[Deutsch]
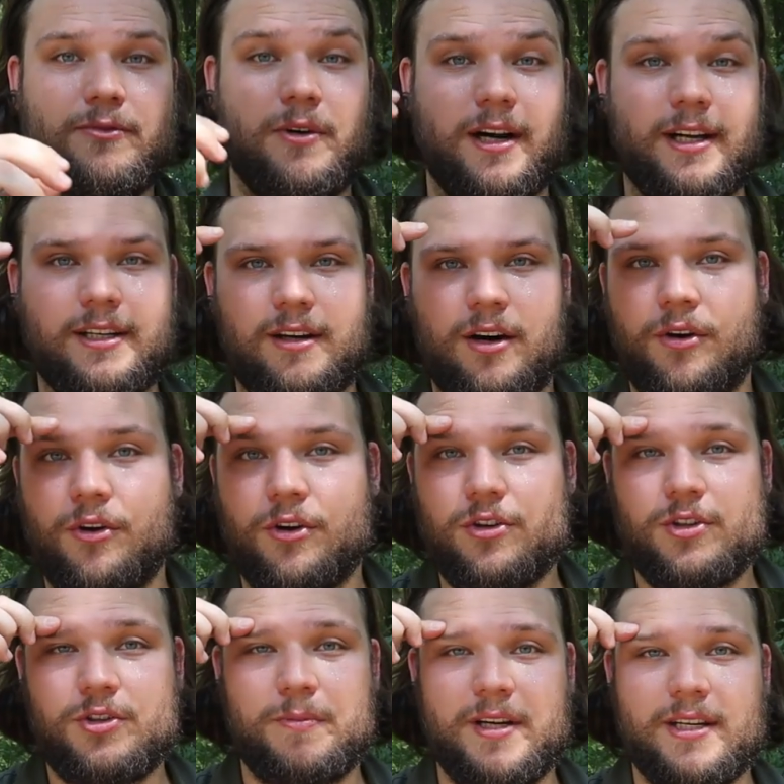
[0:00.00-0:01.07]
Vor allen Dingen auch
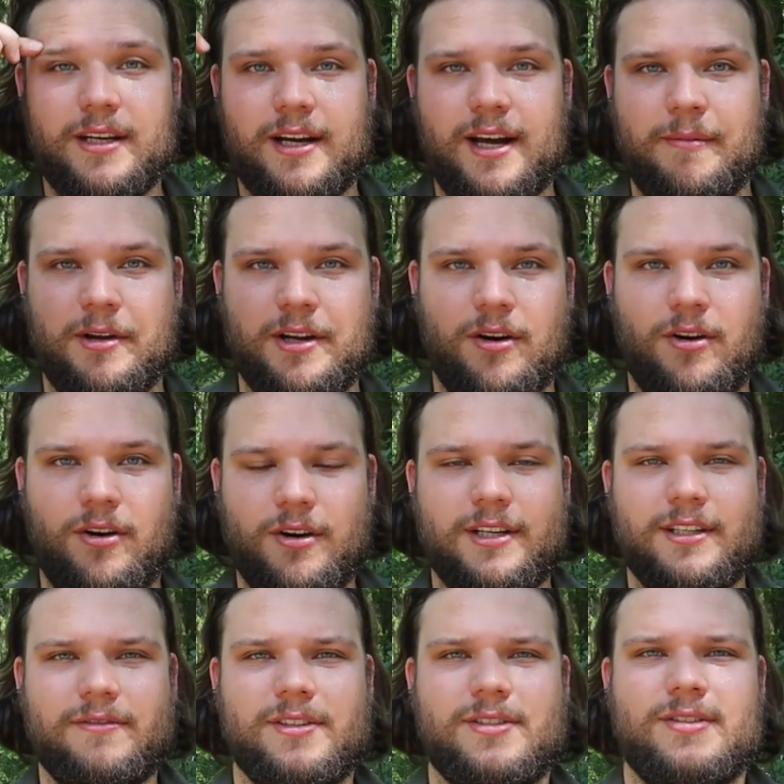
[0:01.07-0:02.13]
noch später kann man da
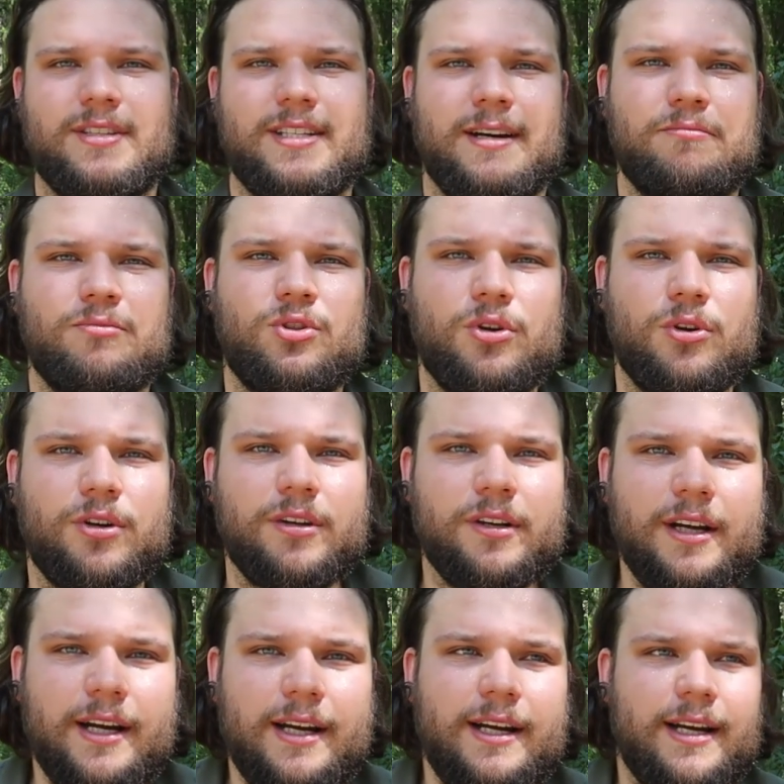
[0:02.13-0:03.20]
ordentlich was zusammendrücken.